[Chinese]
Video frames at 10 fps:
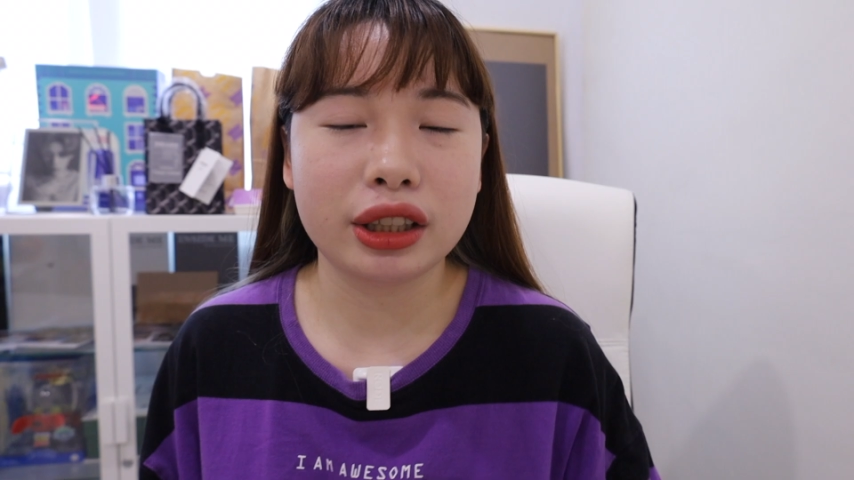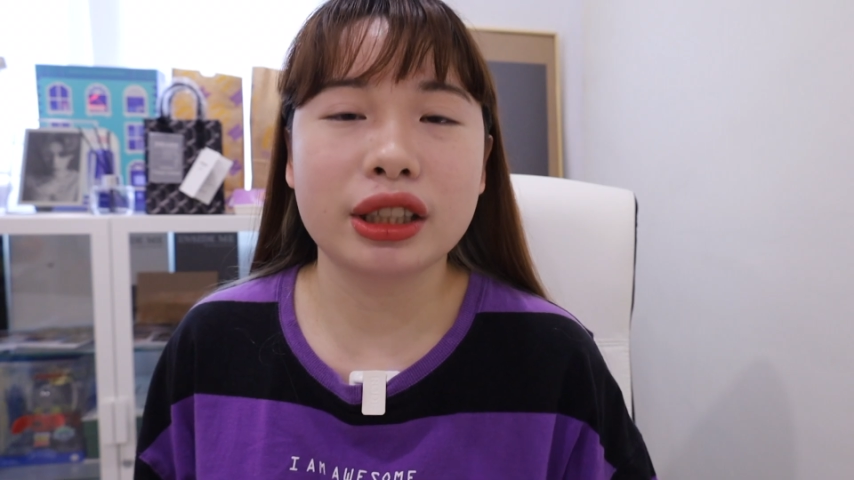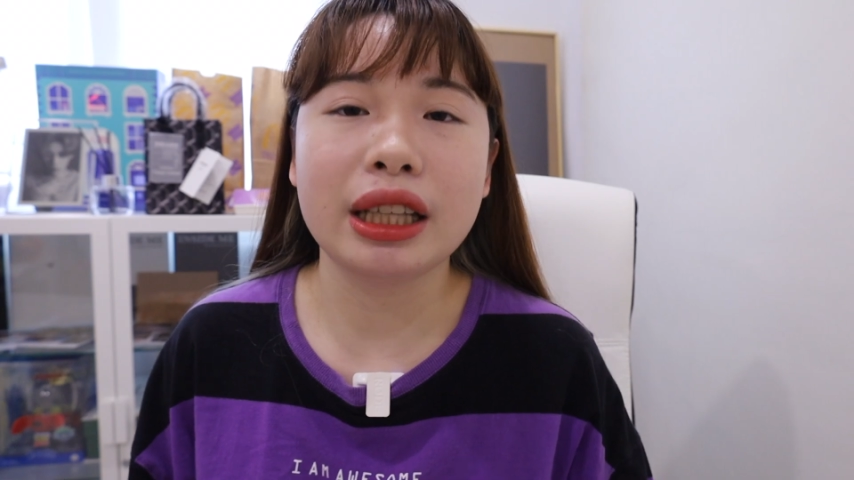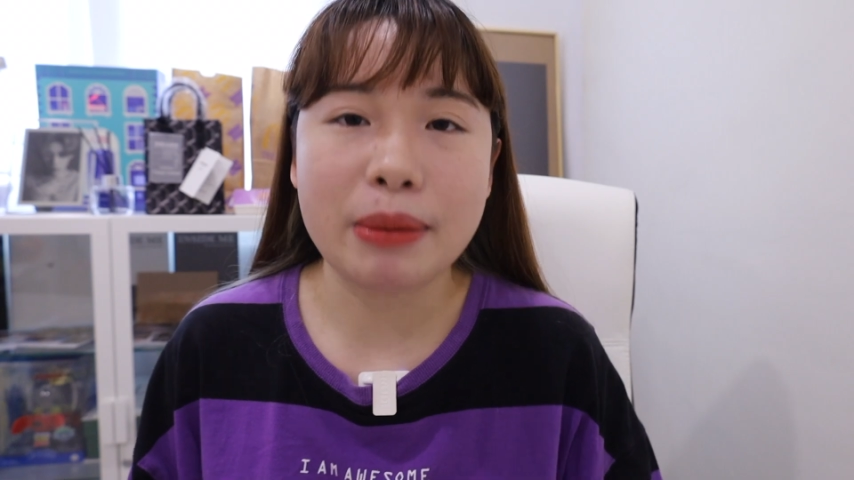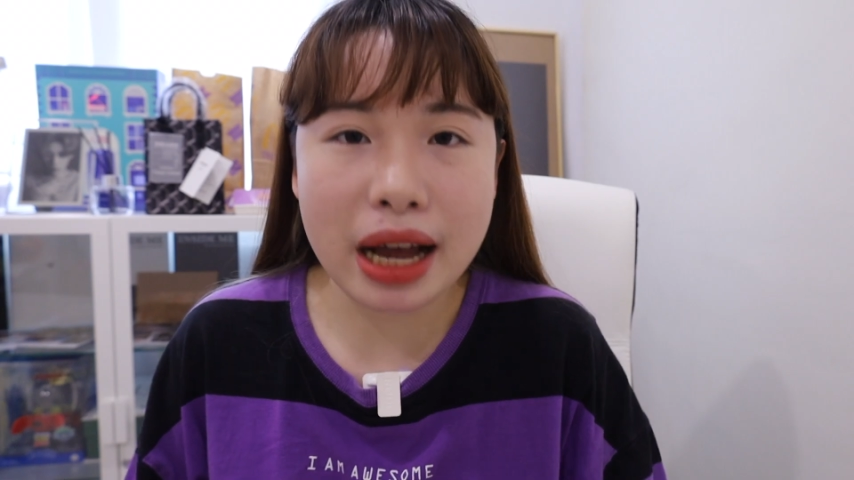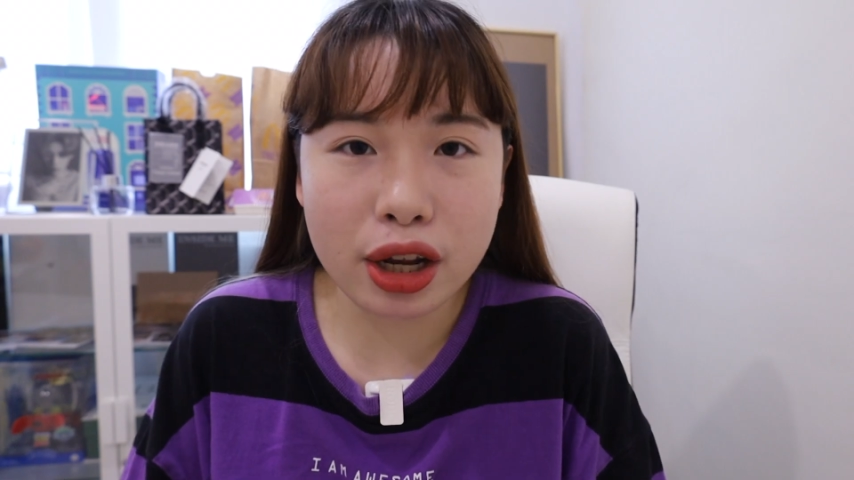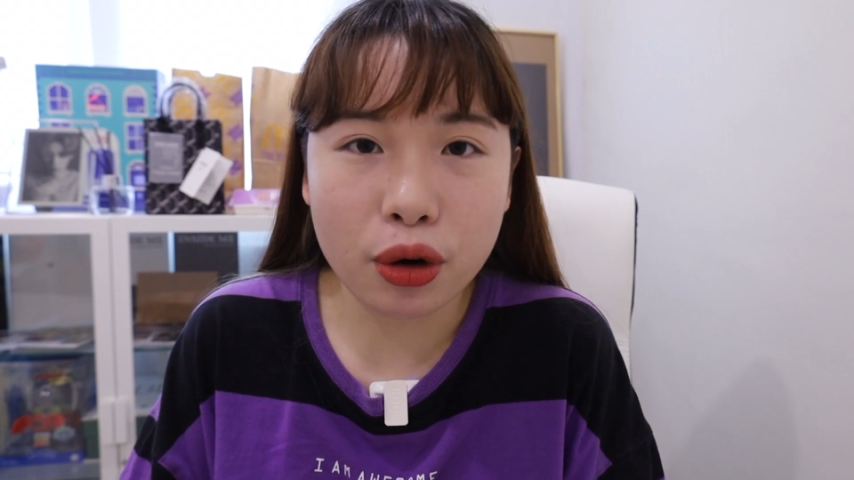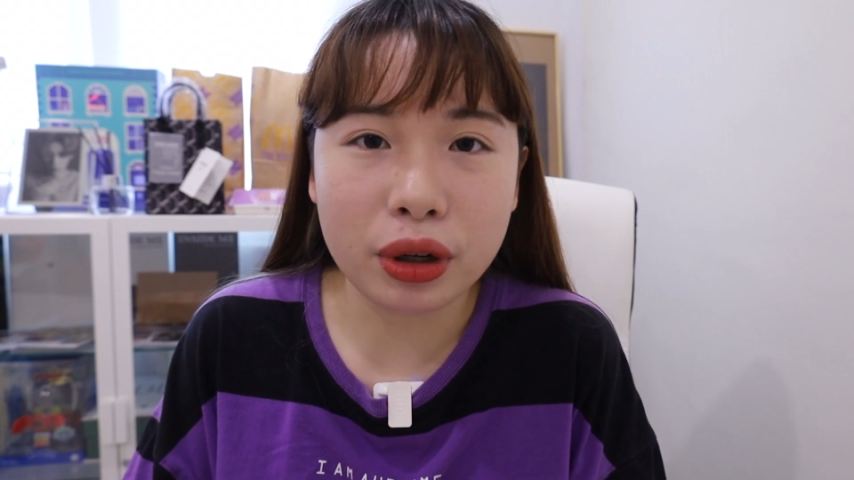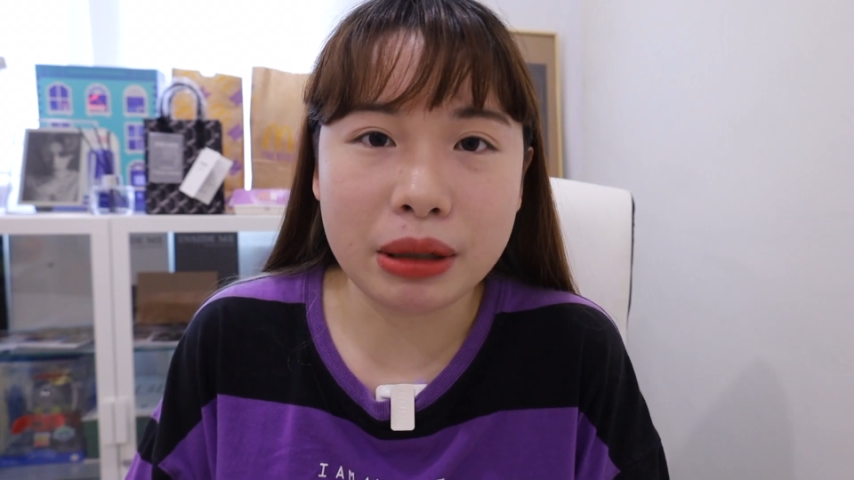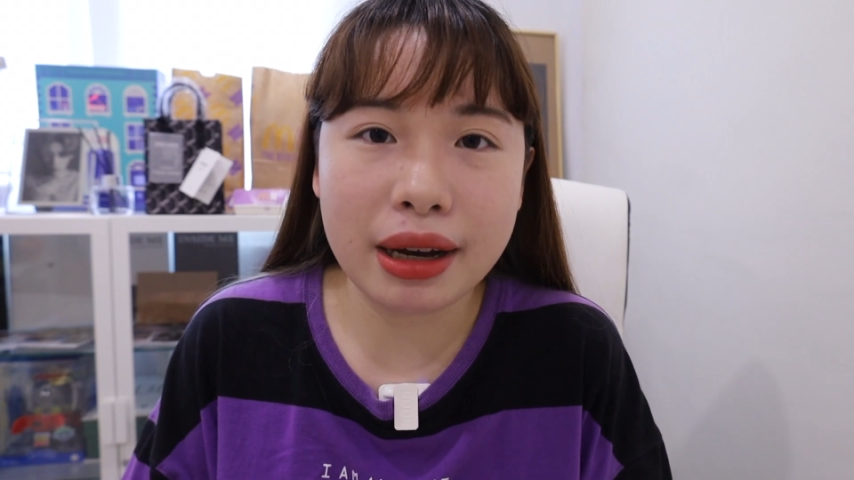就是礼拜六
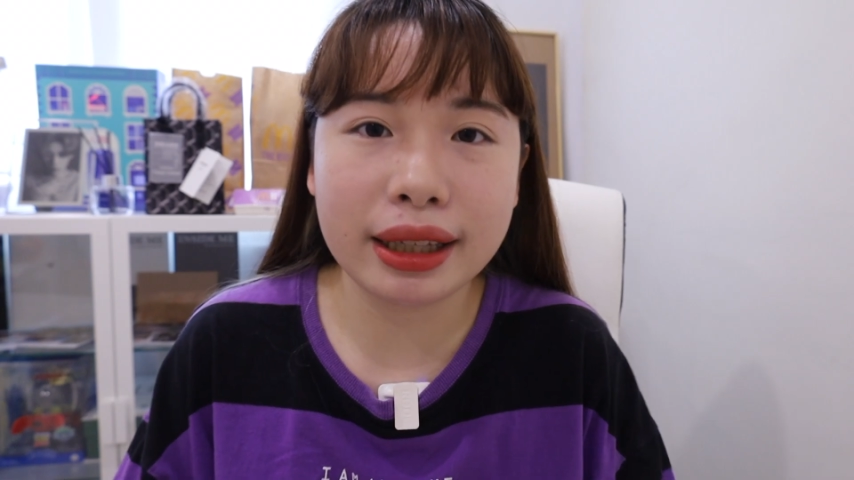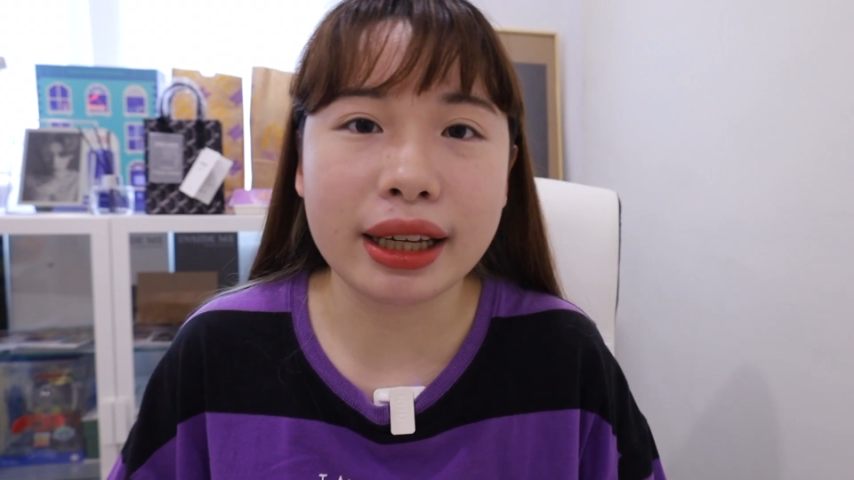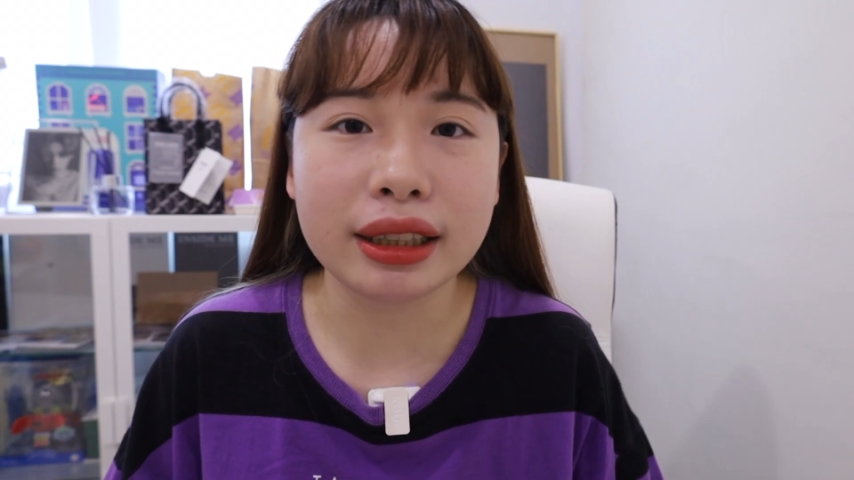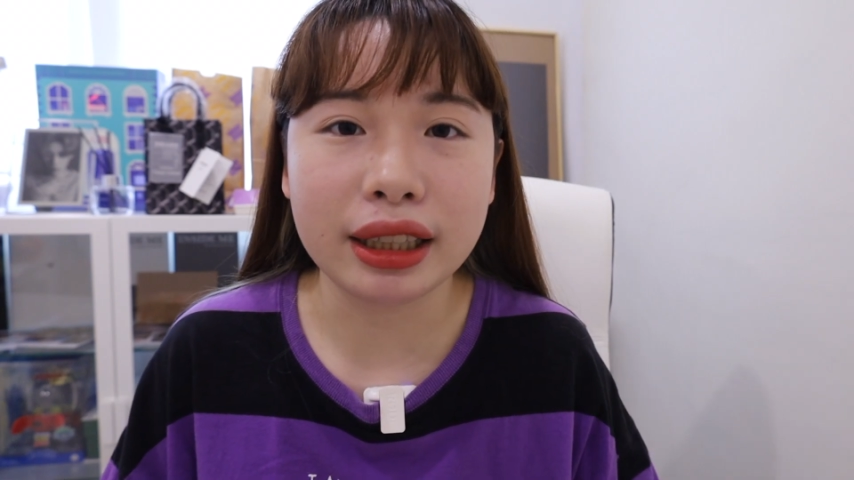或礼拜天